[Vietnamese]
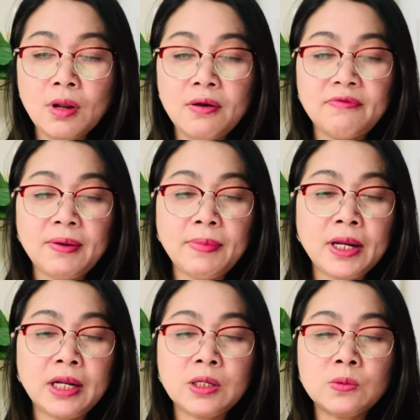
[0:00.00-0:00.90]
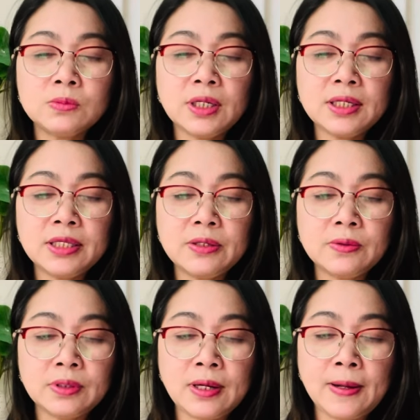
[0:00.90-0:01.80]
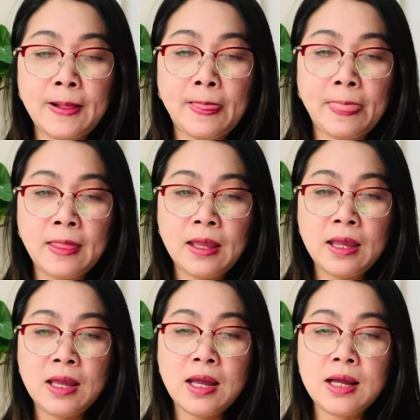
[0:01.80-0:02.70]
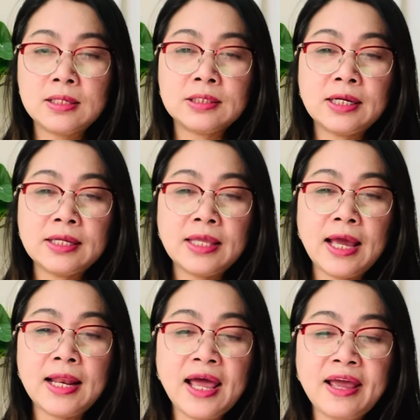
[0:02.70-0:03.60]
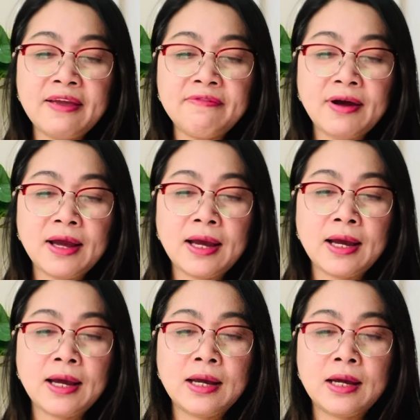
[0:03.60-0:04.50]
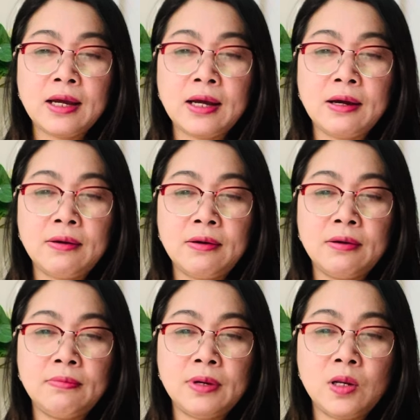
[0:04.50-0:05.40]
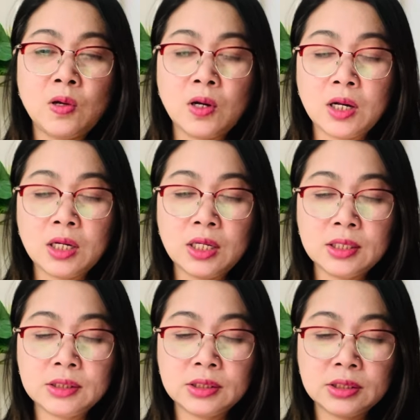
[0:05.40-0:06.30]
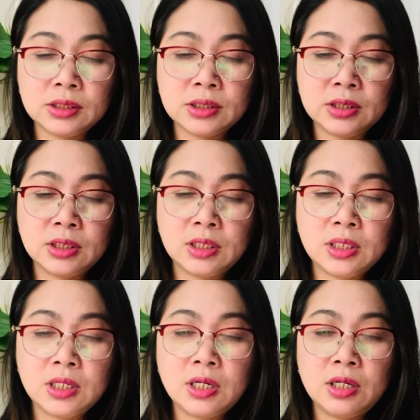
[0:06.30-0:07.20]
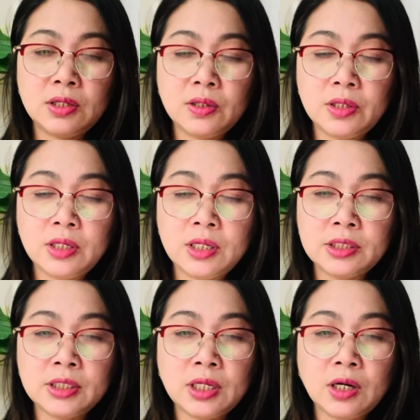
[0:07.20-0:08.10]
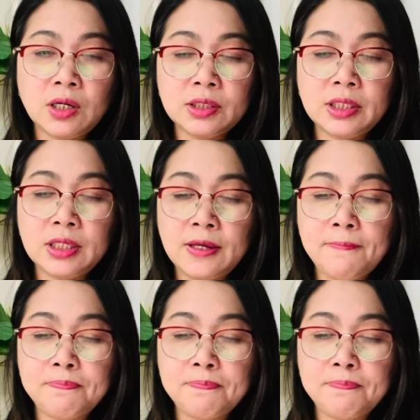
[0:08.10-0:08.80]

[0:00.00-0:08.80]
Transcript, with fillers: và bài này cũng rất nhiều lượt khán giả like và bình luận ha rồi trên đó thì